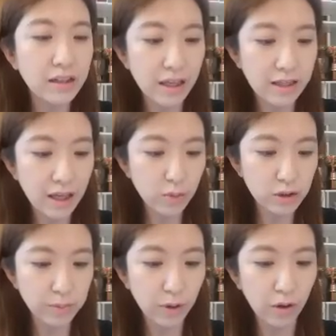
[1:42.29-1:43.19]
이렇게 얘기하고
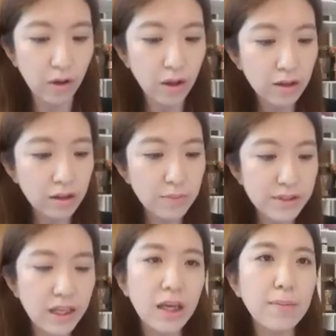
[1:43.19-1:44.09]
싶어요. 그럼
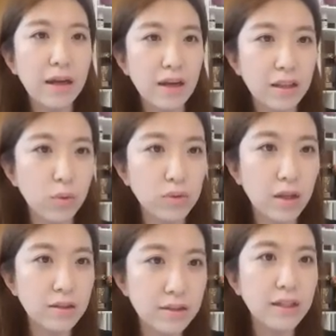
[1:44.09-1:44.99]
세게
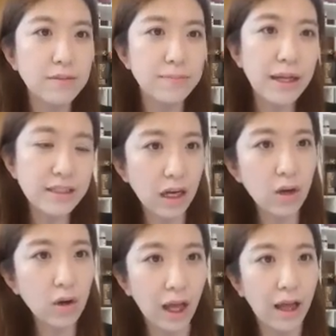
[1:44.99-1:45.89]
말하기보다는 그냥 빨리
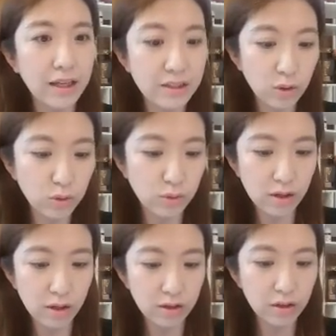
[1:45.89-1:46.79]
자러 가. 이
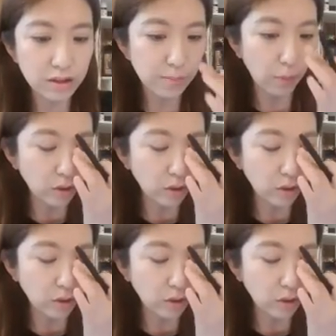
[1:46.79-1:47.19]
정도죠. 그렇기 때문에